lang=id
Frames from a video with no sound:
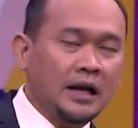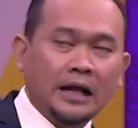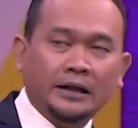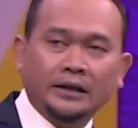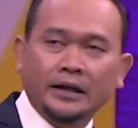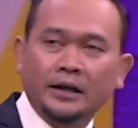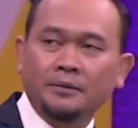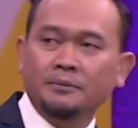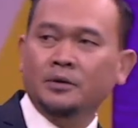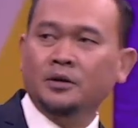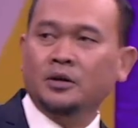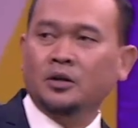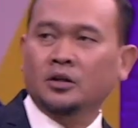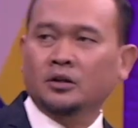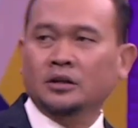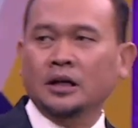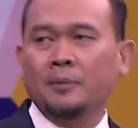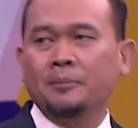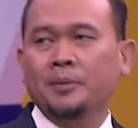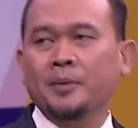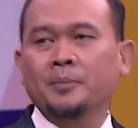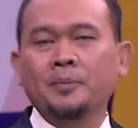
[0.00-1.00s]
Telaten
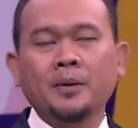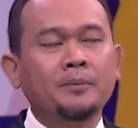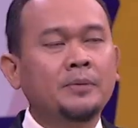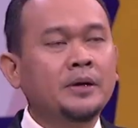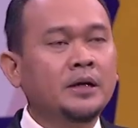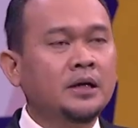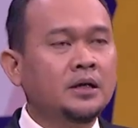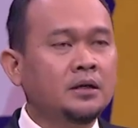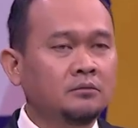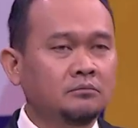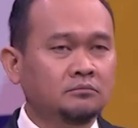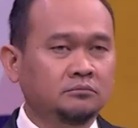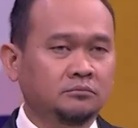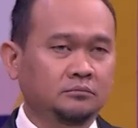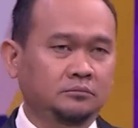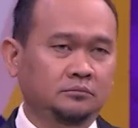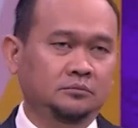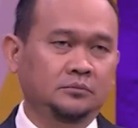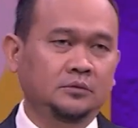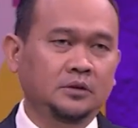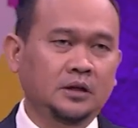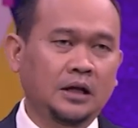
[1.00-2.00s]
menurut KBBI,
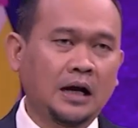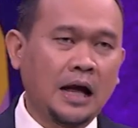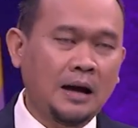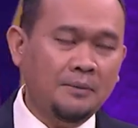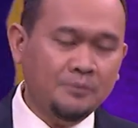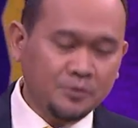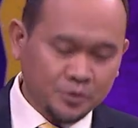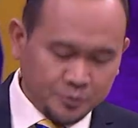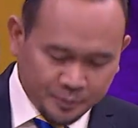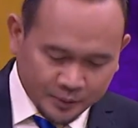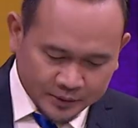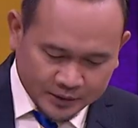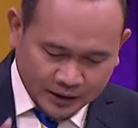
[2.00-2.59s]
Kamus